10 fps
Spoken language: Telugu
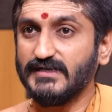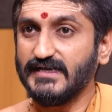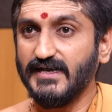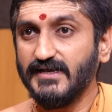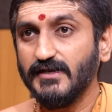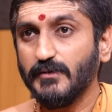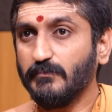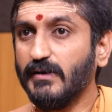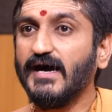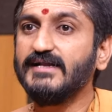అంటే
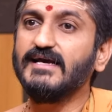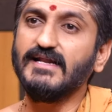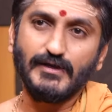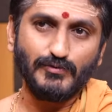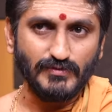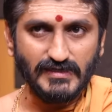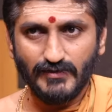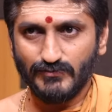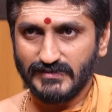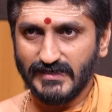భార్య లేకుండా
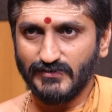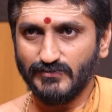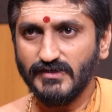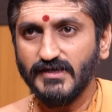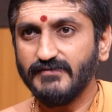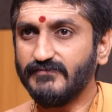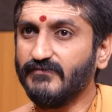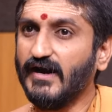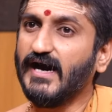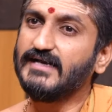ఉంటాడో
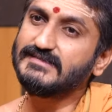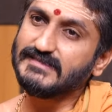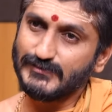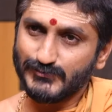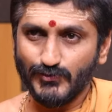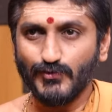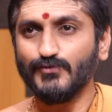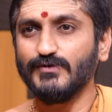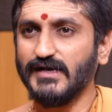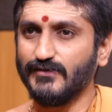వివాహం
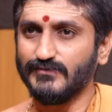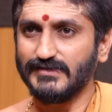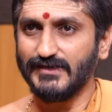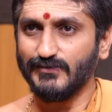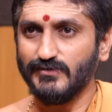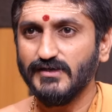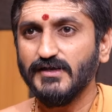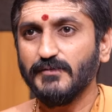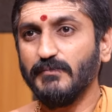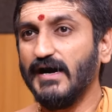చేసుకోకుండా ఉంటాడో
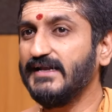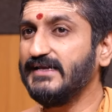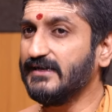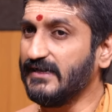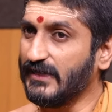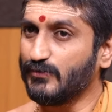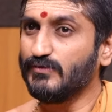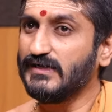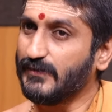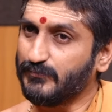భార్య
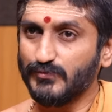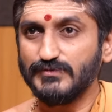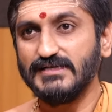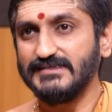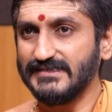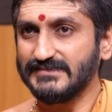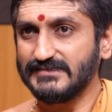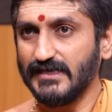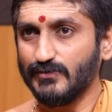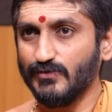లేకుండా పూజలు
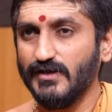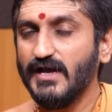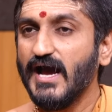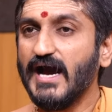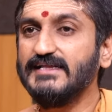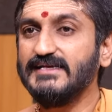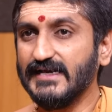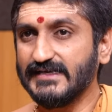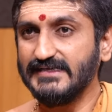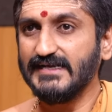చేస్తారో అది
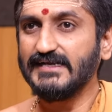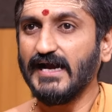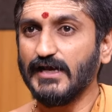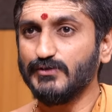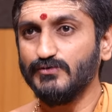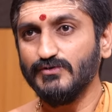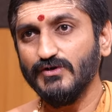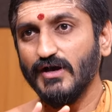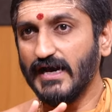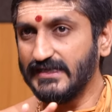యజ్ఞం కాదు
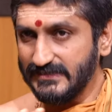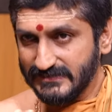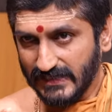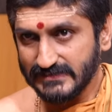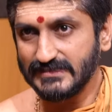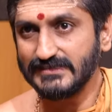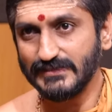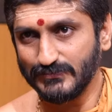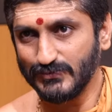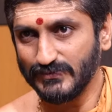అని శాస్త్రం
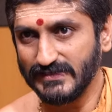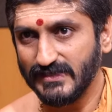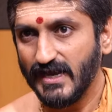చెప్తోంది